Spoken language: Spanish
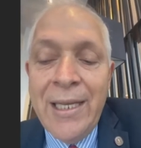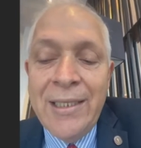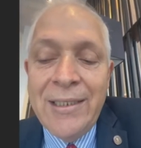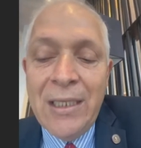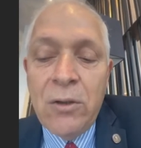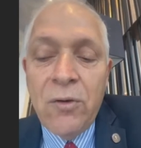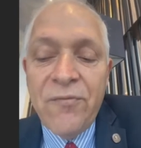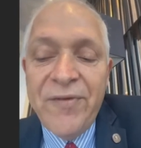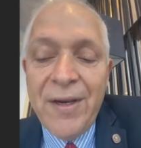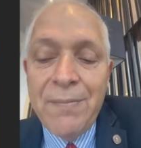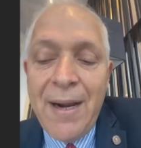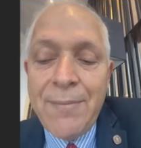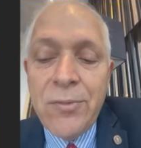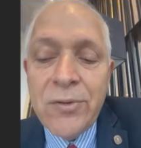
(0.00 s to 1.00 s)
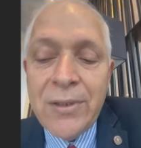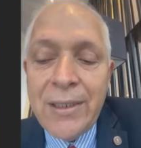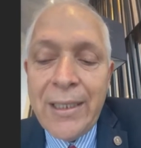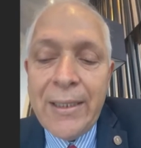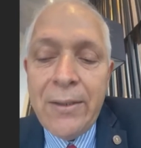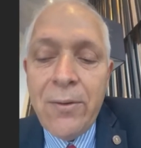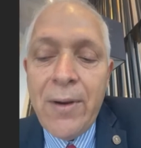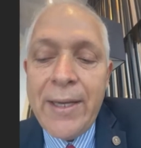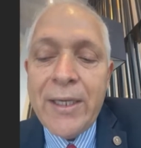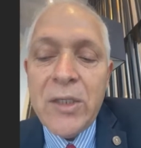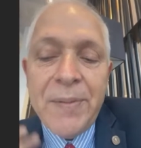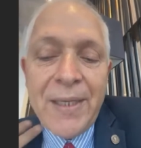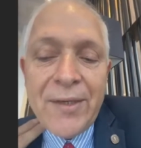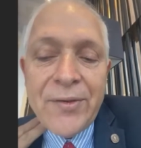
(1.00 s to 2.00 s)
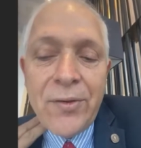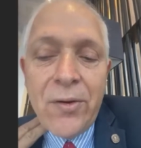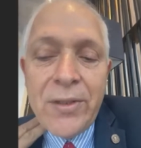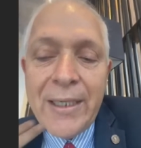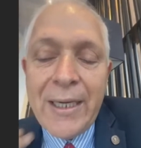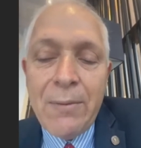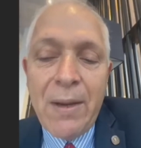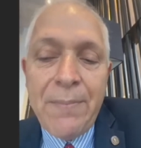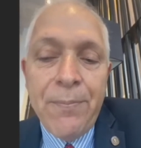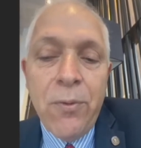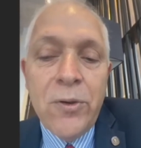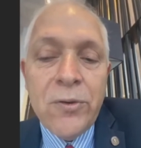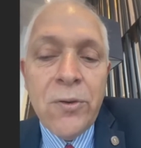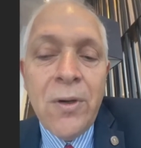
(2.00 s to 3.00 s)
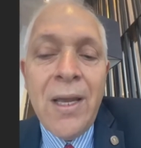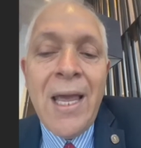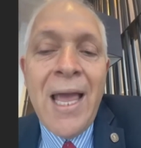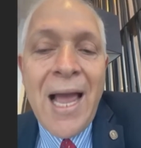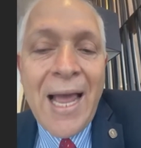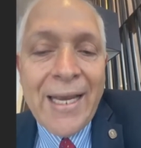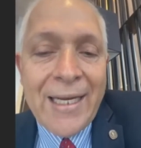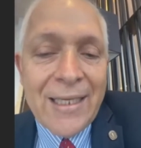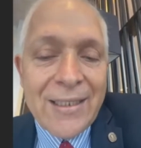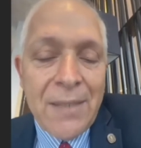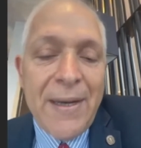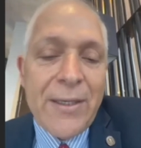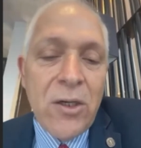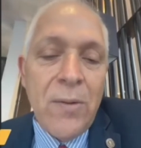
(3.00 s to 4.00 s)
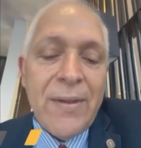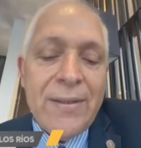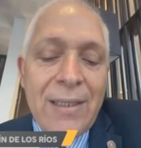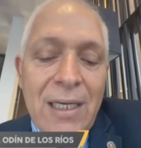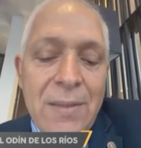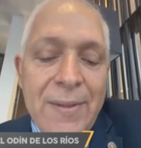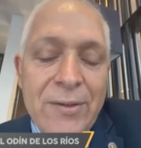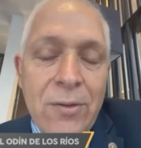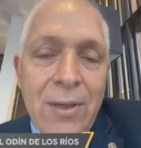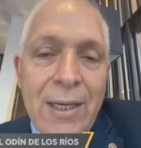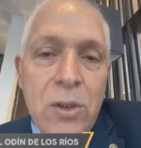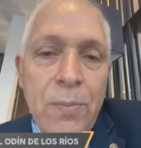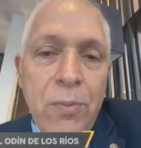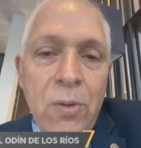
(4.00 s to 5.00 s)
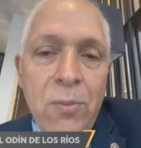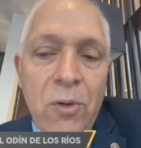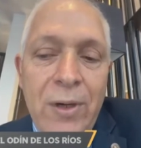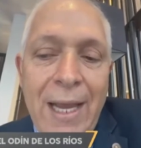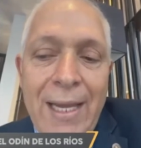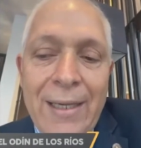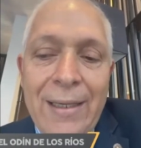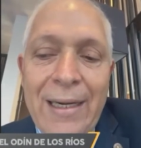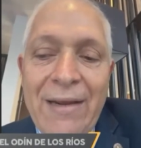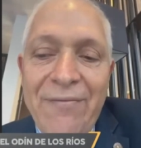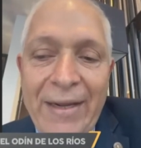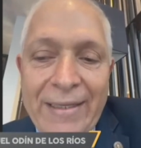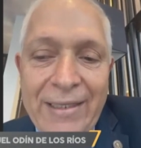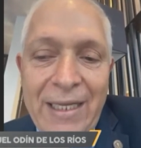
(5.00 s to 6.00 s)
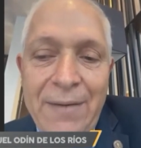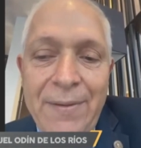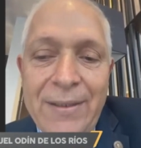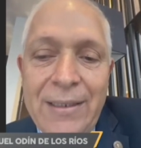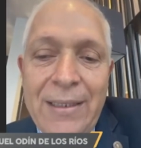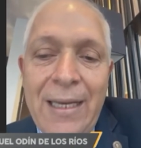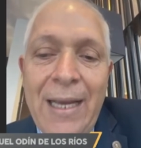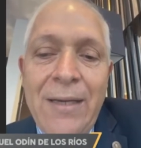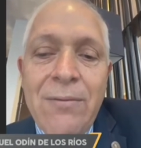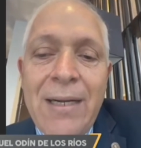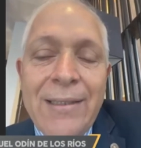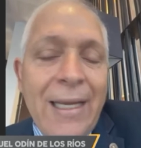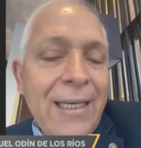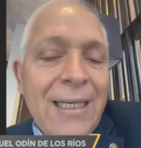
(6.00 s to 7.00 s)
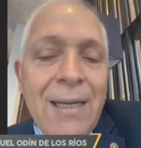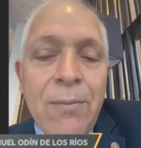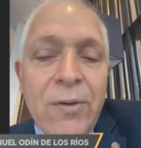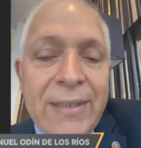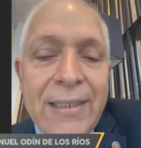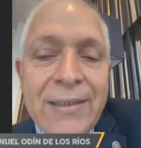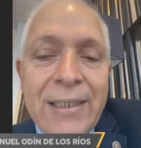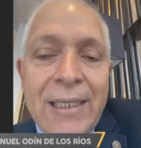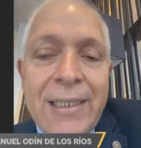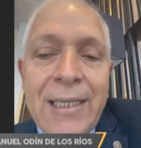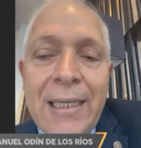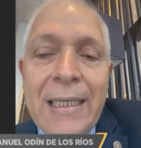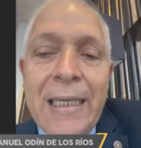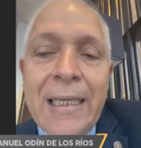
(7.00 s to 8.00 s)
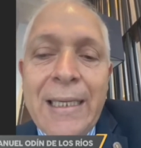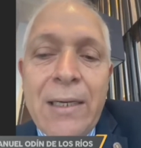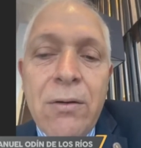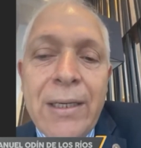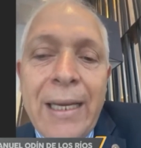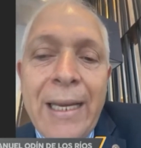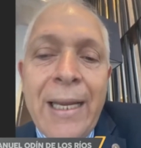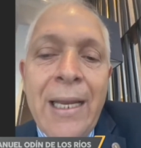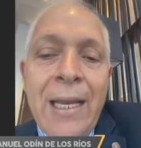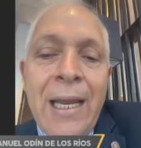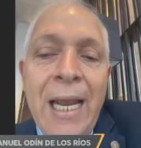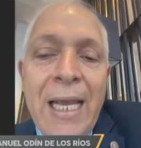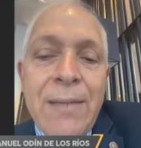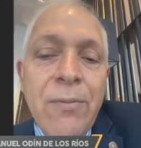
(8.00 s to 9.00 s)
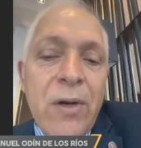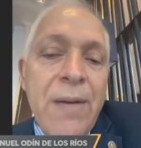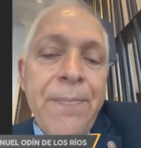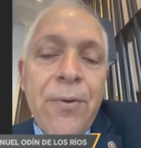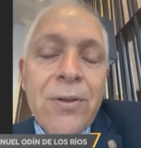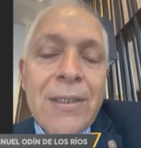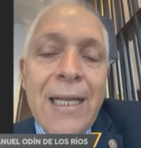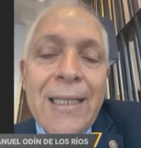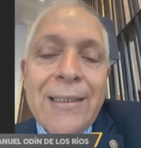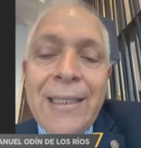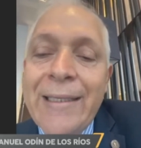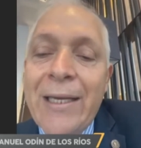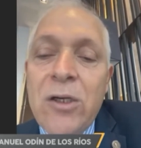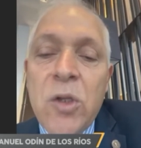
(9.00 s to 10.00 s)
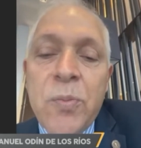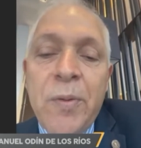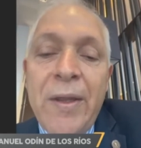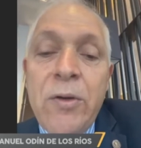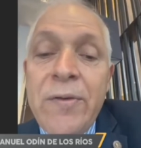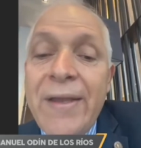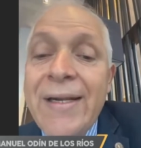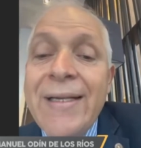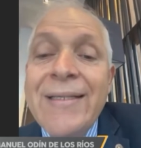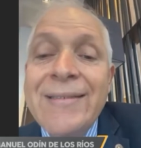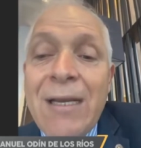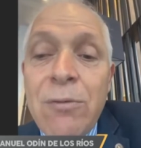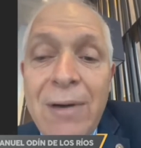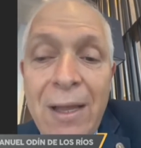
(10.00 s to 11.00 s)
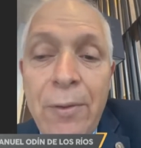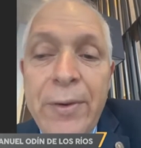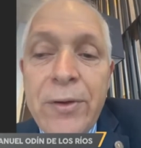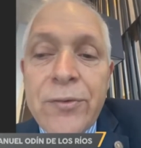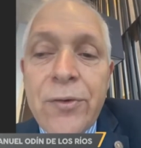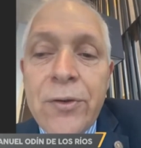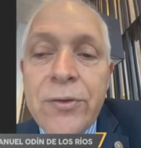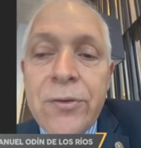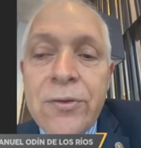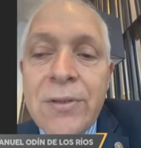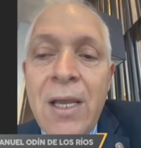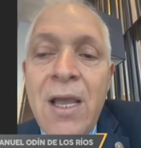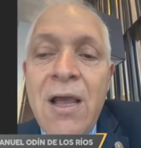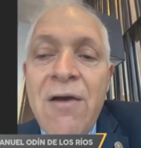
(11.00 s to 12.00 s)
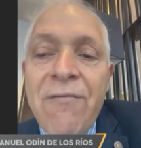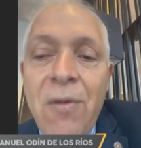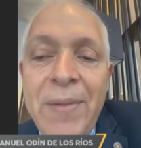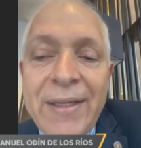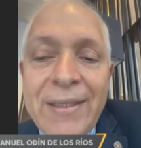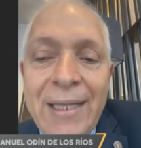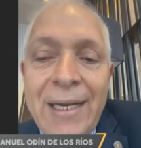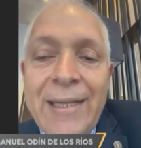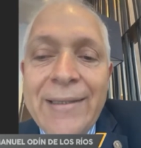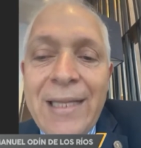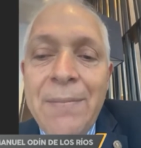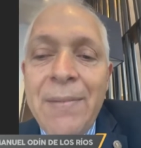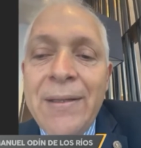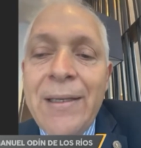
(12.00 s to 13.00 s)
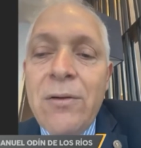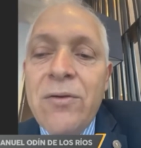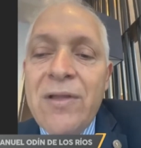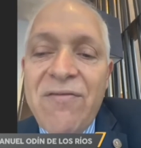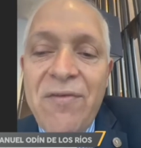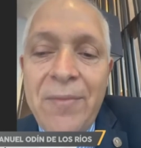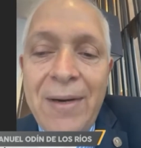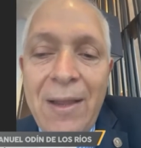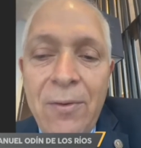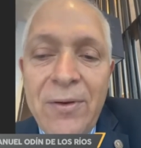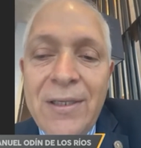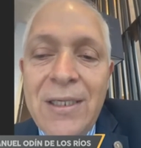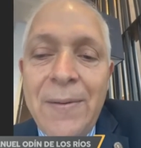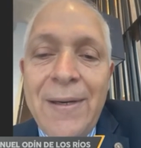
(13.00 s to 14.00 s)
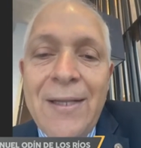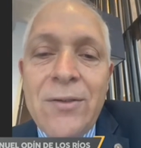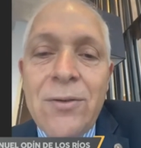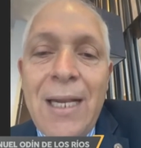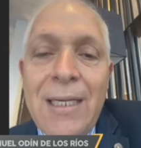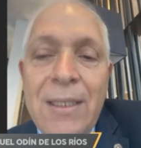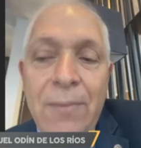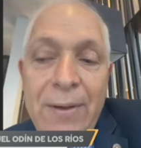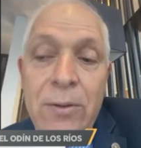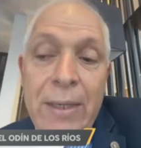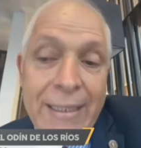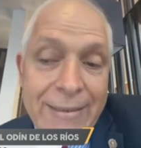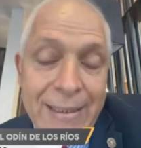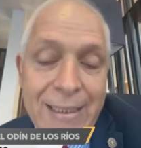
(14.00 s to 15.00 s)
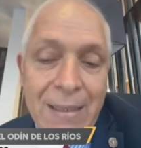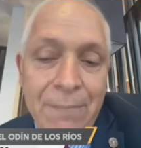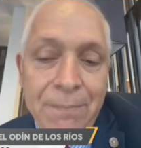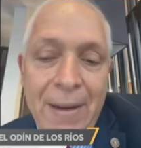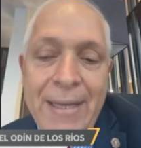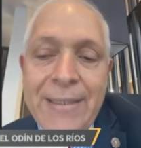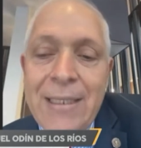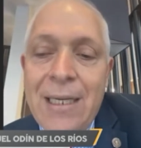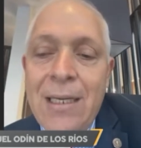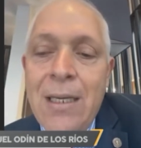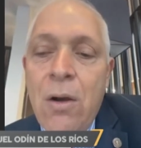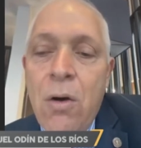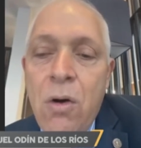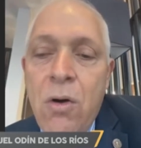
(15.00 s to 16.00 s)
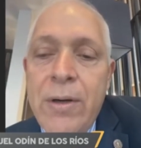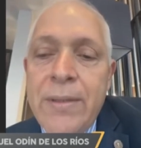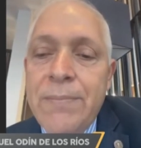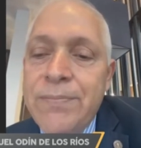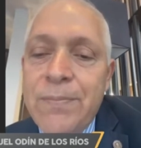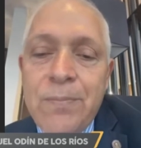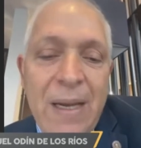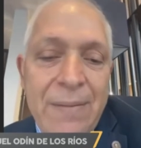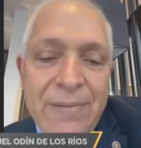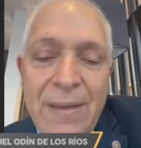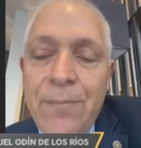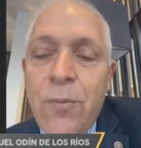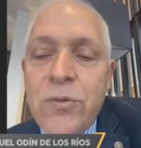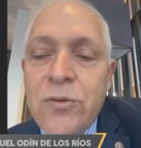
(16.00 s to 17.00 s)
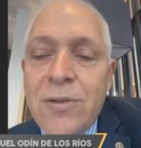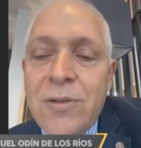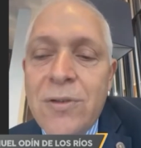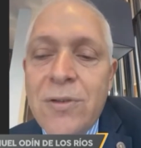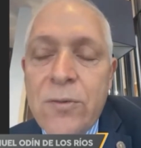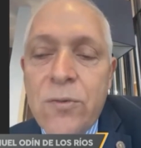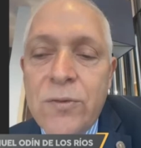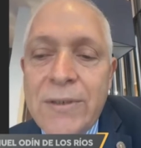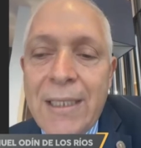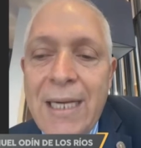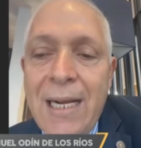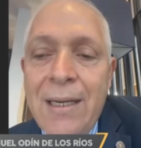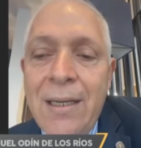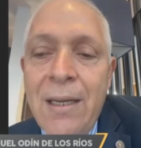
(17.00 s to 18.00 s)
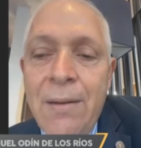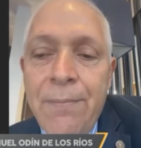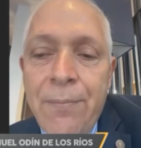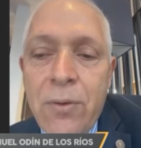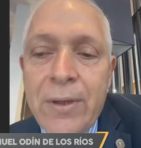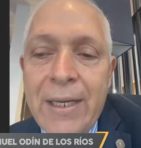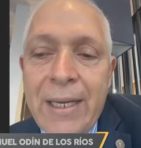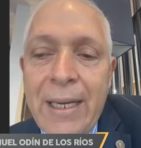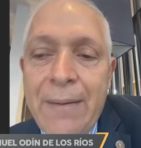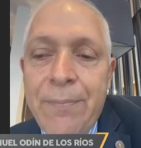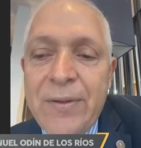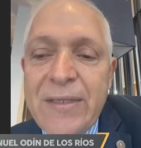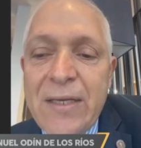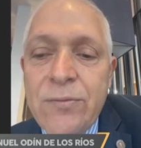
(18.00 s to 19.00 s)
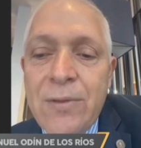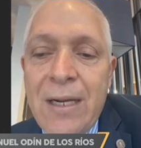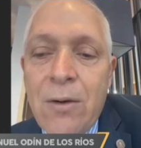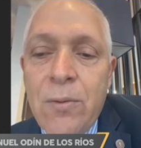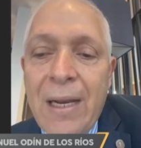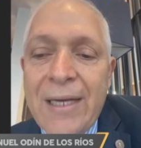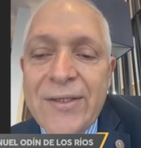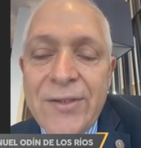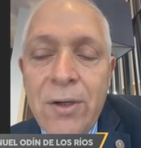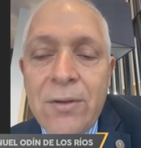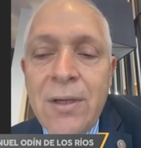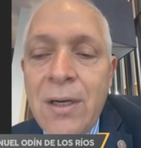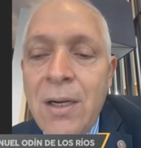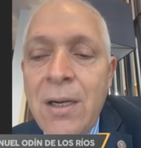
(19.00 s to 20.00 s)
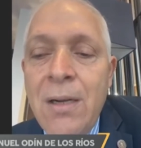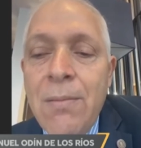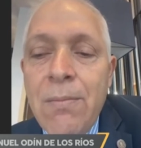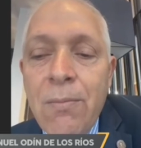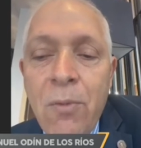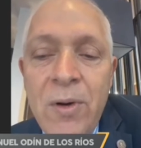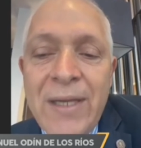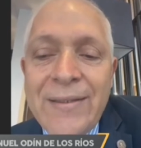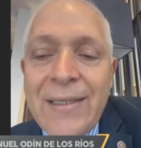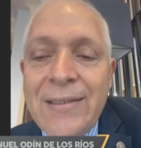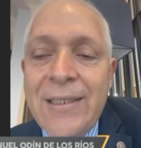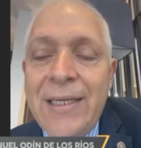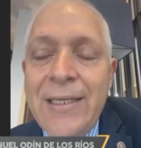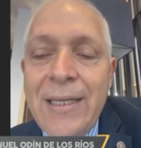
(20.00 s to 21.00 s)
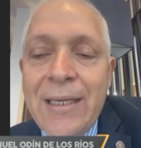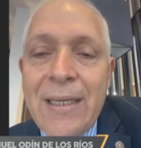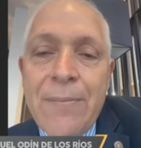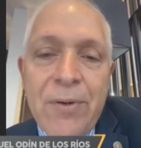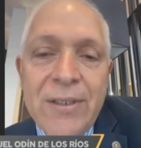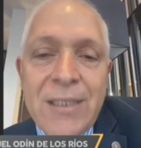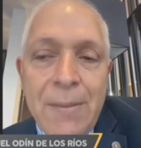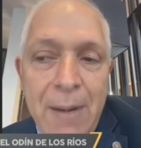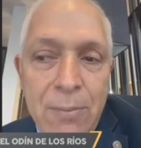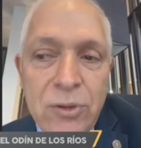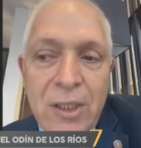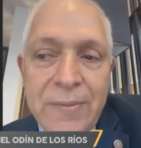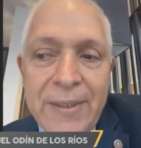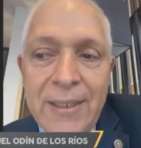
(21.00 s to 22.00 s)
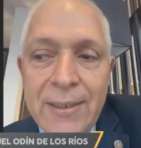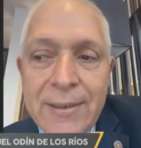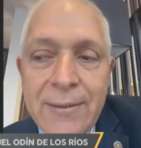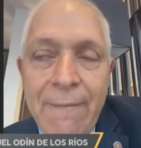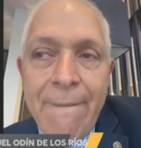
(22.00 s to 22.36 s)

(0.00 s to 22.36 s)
Si confirmamos que no hay respiración y que no hay pulso, hay que hacer maniobras de reanimación cardiopulmonar efectivas y hay una técnica muy sencilla y creo que es muy importante que nos puede ayudar, el que está a un lado de nosotros, fomentar el tema de los desfibriladores a nivel nacional. Y bueno, esta campaña hoy eh, de muchos lados se escuchará porque pues es una acción muy sencilla que puede salvar muchas vidas.